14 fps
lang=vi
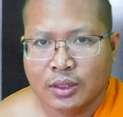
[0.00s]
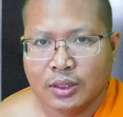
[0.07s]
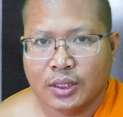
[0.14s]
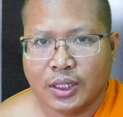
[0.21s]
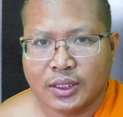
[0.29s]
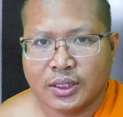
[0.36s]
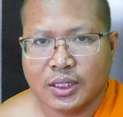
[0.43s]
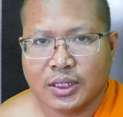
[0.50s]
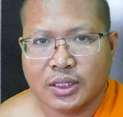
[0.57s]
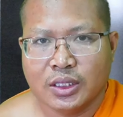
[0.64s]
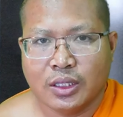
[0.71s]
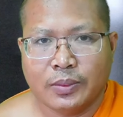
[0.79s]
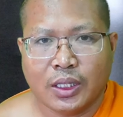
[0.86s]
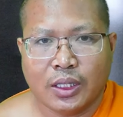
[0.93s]
na chân khi
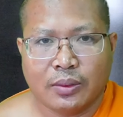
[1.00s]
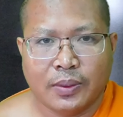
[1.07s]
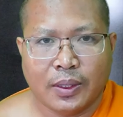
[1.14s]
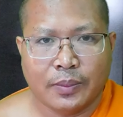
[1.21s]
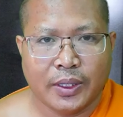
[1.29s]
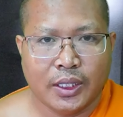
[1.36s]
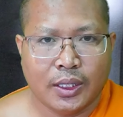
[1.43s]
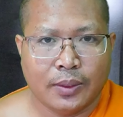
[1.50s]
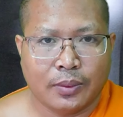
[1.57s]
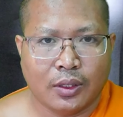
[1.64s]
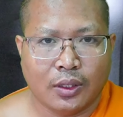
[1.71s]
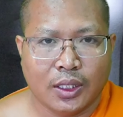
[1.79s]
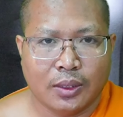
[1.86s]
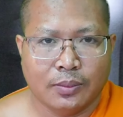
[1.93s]
hôm nọ mà phải
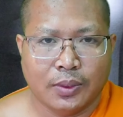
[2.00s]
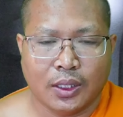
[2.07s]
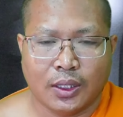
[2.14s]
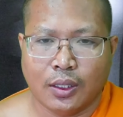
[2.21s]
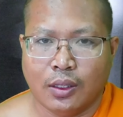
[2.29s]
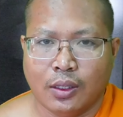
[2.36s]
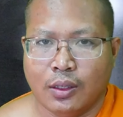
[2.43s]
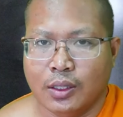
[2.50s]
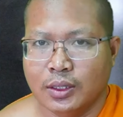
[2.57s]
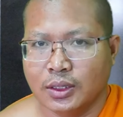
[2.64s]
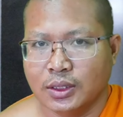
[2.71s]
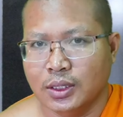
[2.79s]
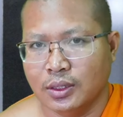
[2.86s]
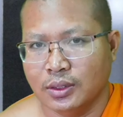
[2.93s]
còn nông bát to nó
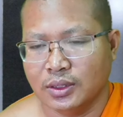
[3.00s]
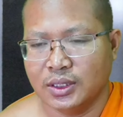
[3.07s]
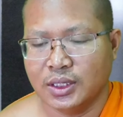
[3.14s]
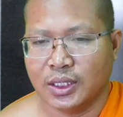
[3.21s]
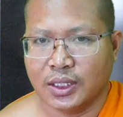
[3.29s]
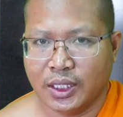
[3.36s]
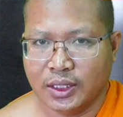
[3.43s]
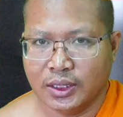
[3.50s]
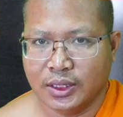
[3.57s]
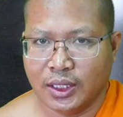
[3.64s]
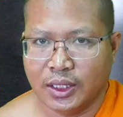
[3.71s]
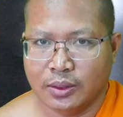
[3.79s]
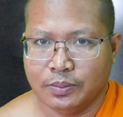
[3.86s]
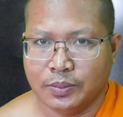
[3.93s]
nông xây cái đây
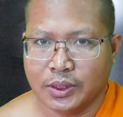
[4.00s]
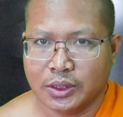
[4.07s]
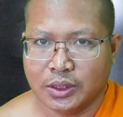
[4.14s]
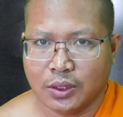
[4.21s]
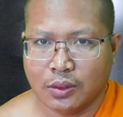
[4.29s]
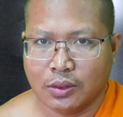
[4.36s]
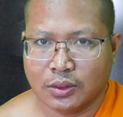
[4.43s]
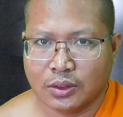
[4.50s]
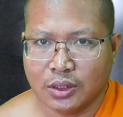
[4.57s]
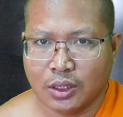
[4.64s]
này bát sốt